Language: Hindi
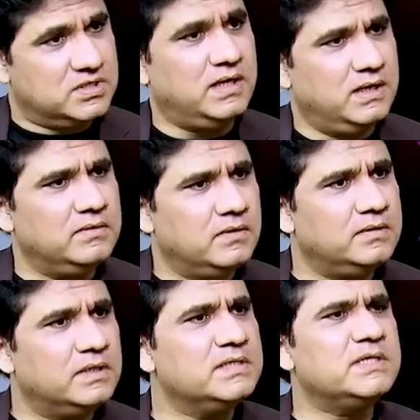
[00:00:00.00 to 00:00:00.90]
उसका ठंड
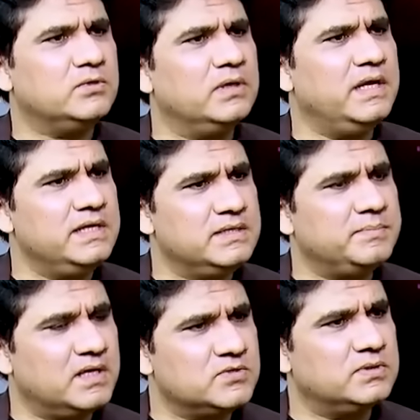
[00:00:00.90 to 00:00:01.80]
बहुत नतीजा तो अल्लाह ही
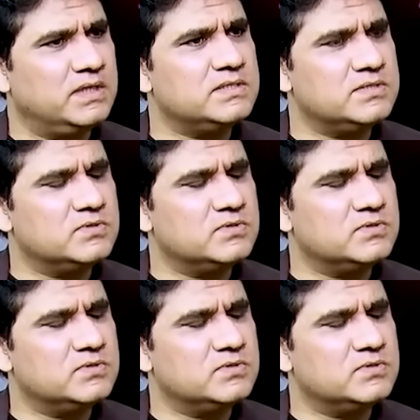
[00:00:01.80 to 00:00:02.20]
के पास होता है